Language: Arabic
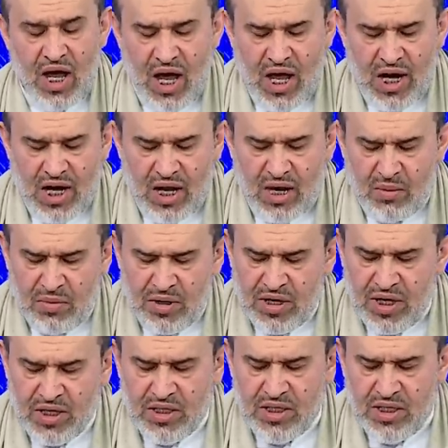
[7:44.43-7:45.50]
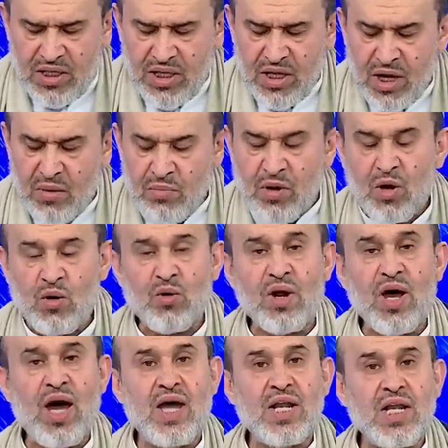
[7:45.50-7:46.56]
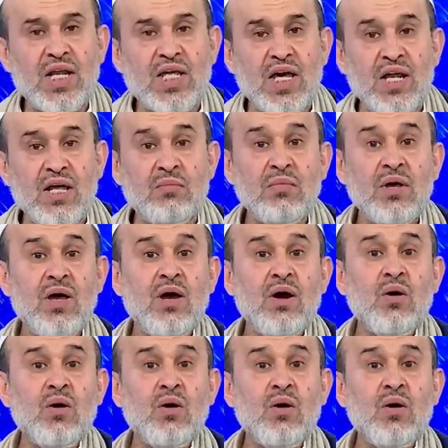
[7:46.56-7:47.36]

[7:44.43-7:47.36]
العلمية بالقرآن الكريم